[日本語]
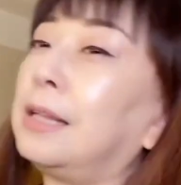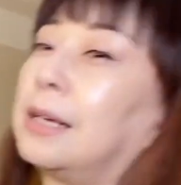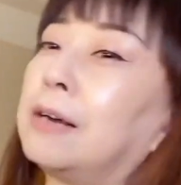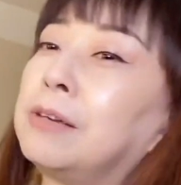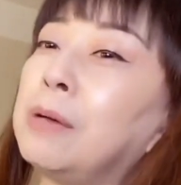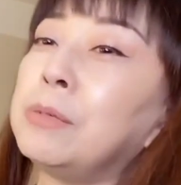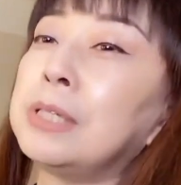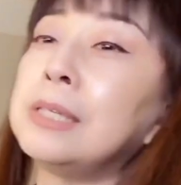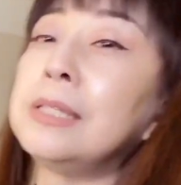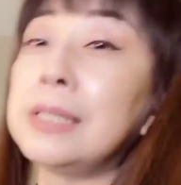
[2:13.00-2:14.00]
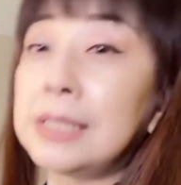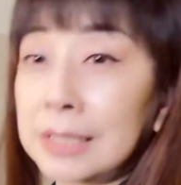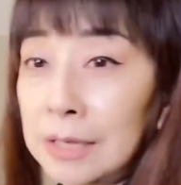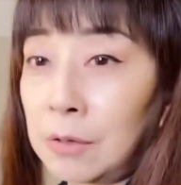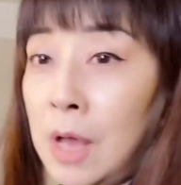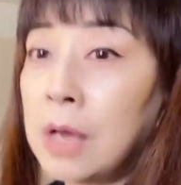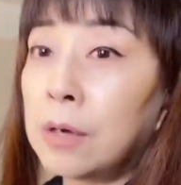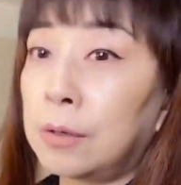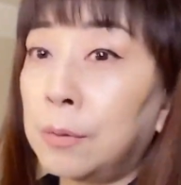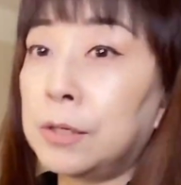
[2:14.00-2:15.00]
で楽屋も全然違う
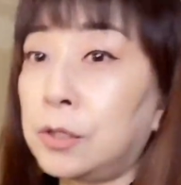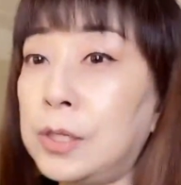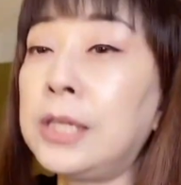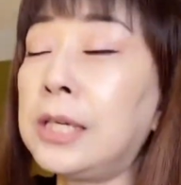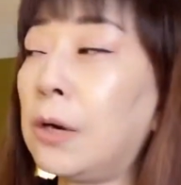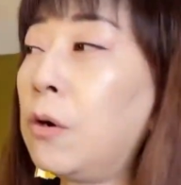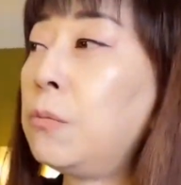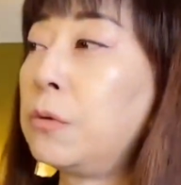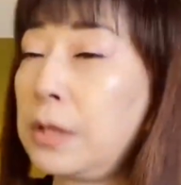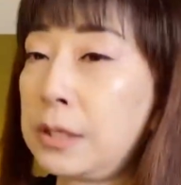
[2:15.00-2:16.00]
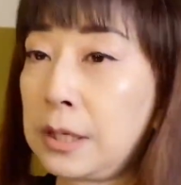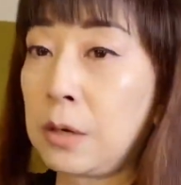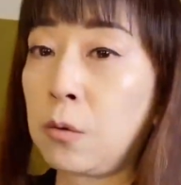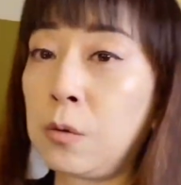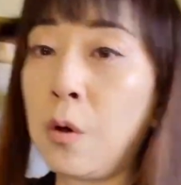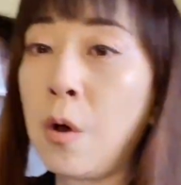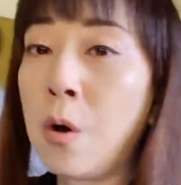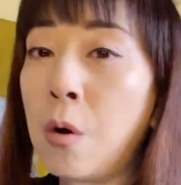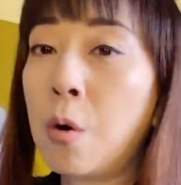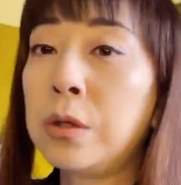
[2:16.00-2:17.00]
あの出演者が多いもんですからこの
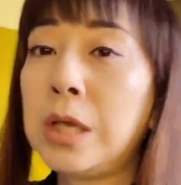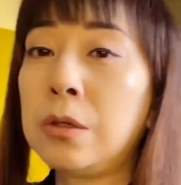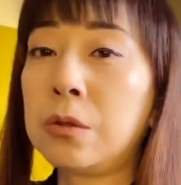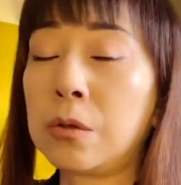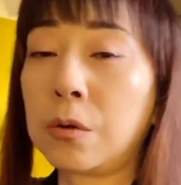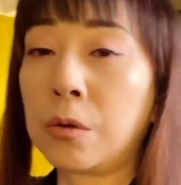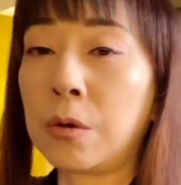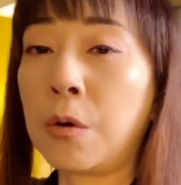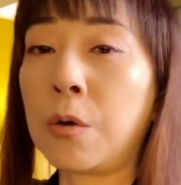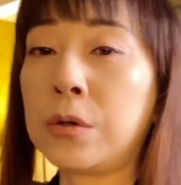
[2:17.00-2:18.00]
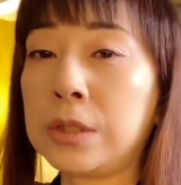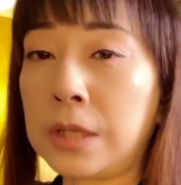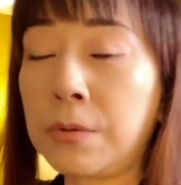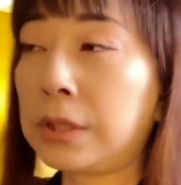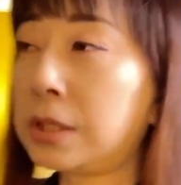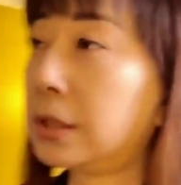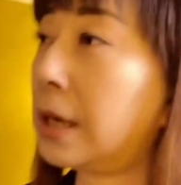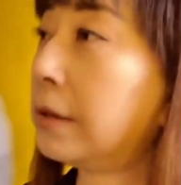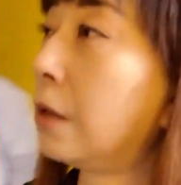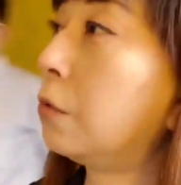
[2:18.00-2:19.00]
ホテルの方にね私
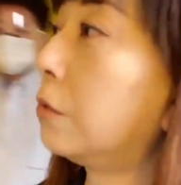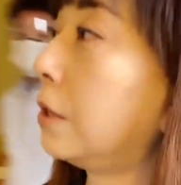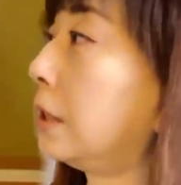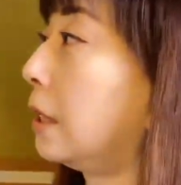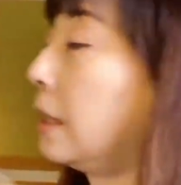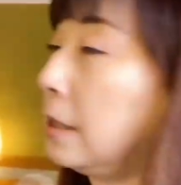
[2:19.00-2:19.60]
楽屋を取っていただい